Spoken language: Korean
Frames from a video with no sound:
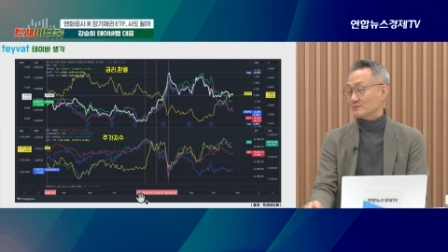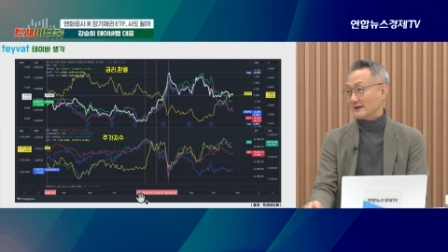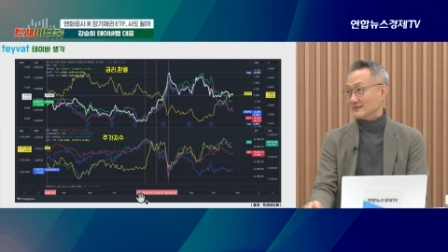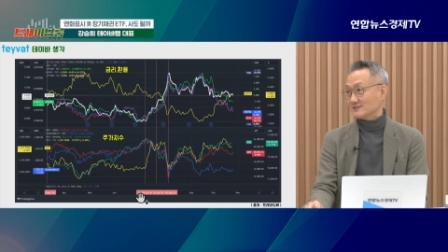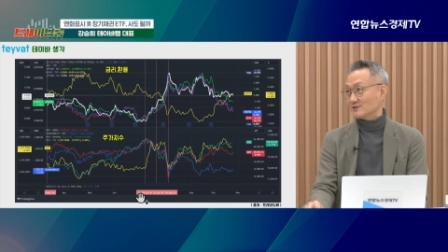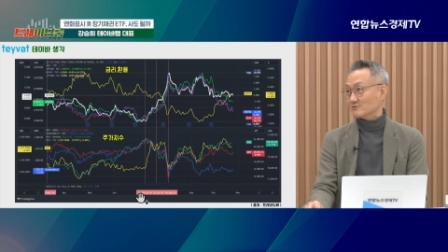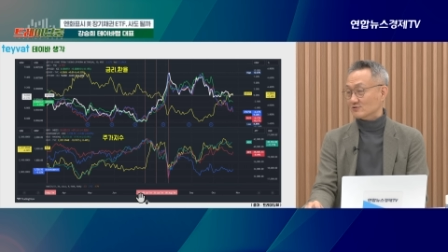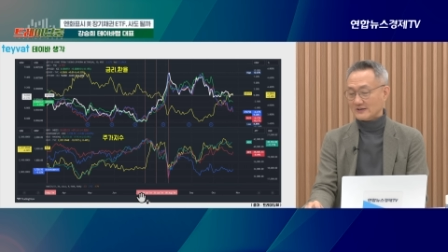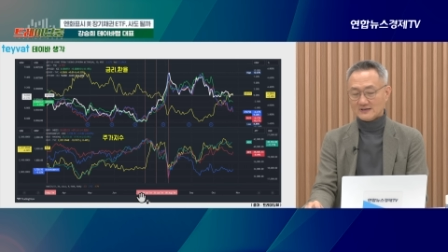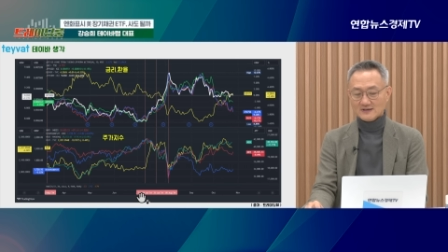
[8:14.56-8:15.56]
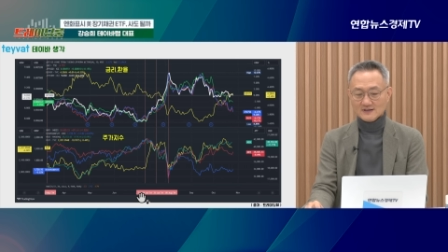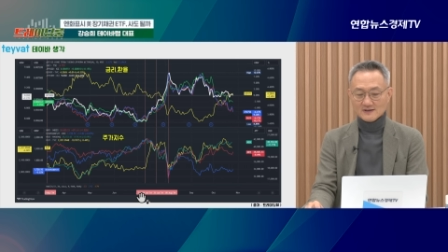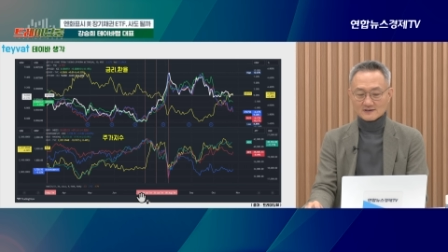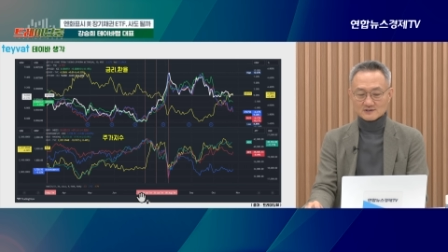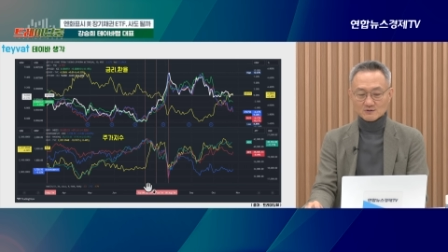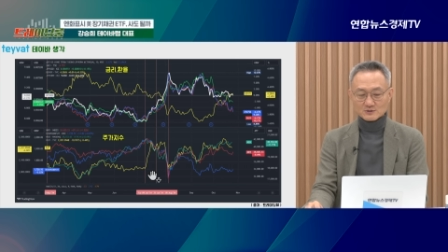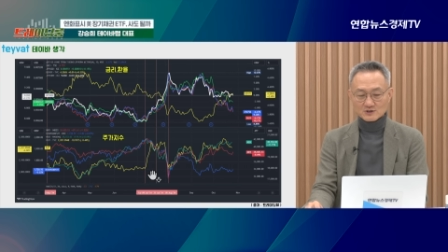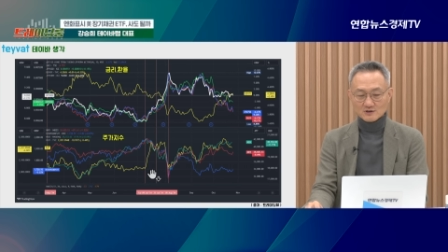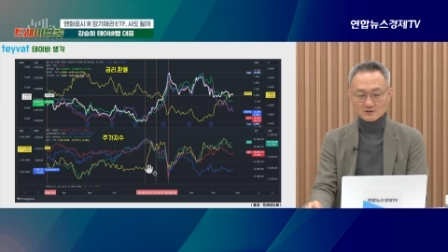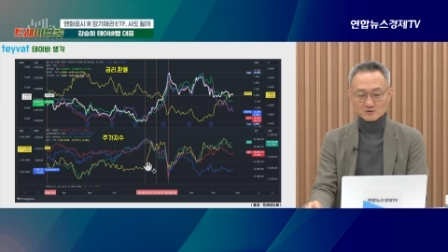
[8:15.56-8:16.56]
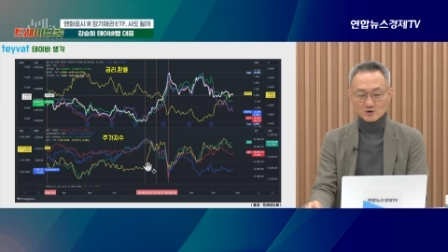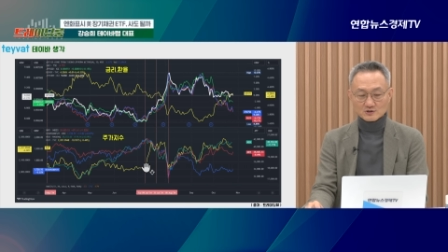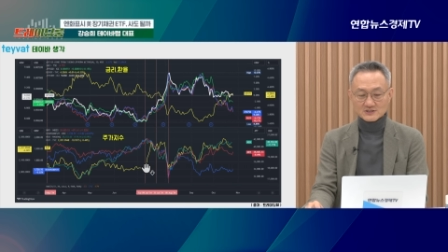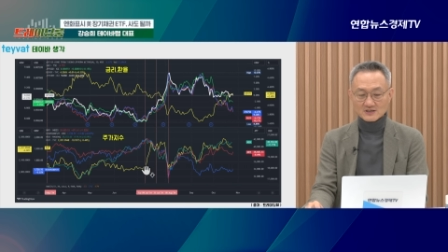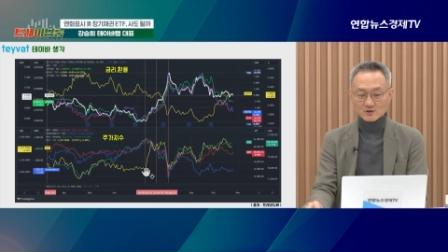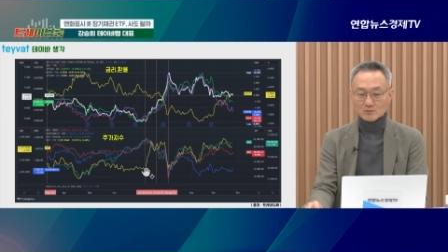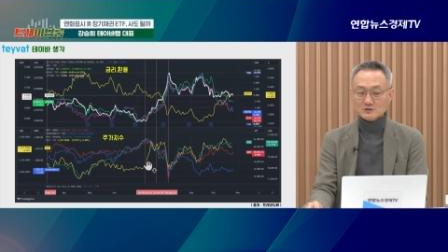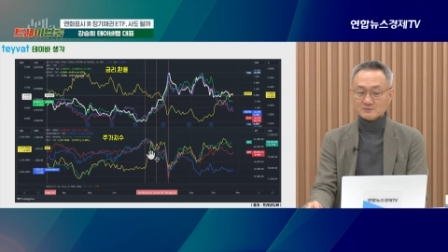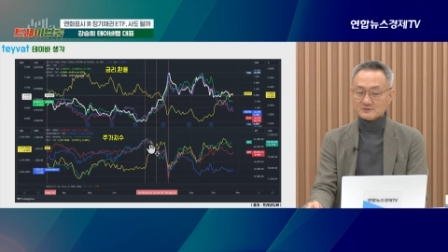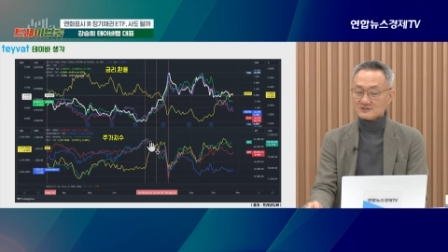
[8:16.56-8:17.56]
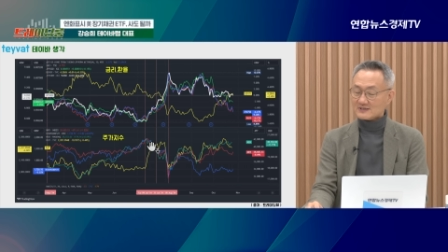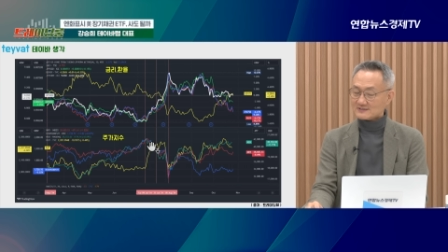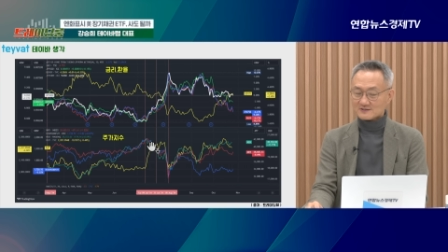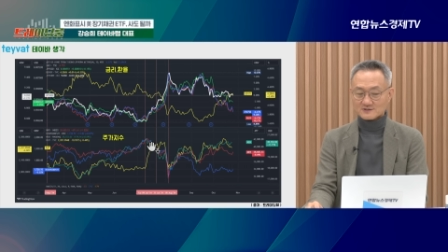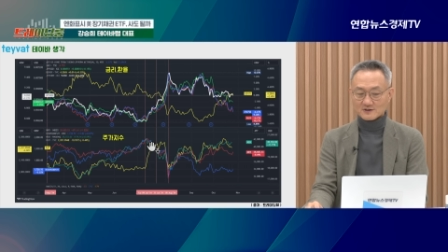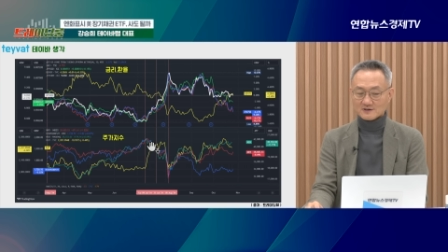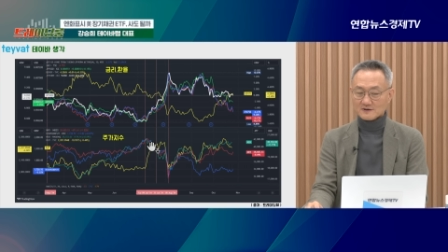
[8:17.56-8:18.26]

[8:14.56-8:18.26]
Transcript: 8일, 7월 9일. 그러면서 러셀이 너무 급등을 했었어요.